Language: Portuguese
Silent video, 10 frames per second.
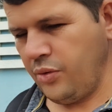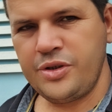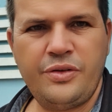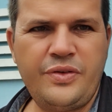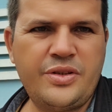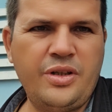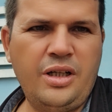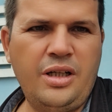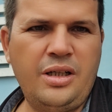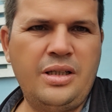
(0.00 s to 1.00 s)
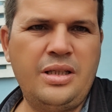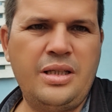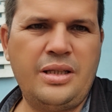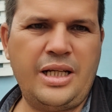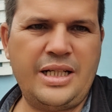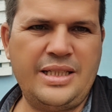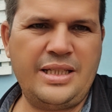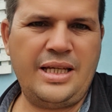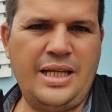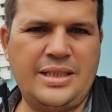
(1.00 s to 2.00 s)
hoje eu vim só
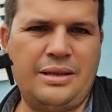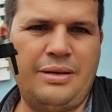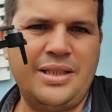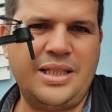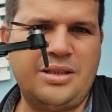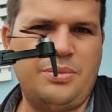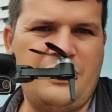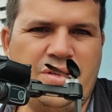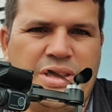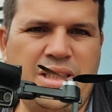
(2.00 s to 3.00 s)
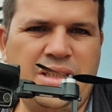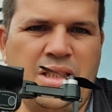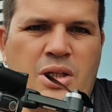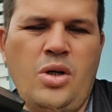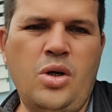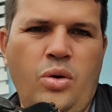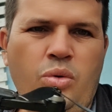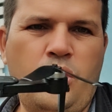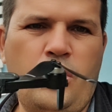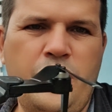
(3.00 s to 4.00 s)
trazer essa atualização para vocês.
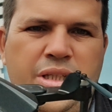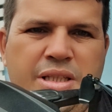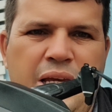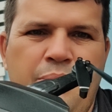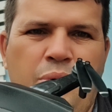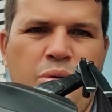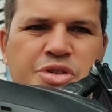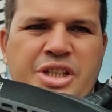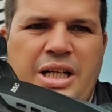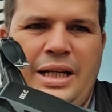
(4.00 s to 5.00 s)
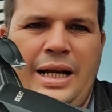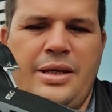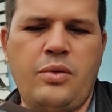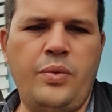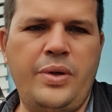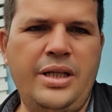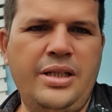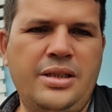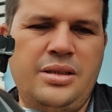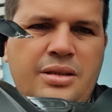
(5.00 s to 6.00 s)
O drone em si é bom, já caí com ele.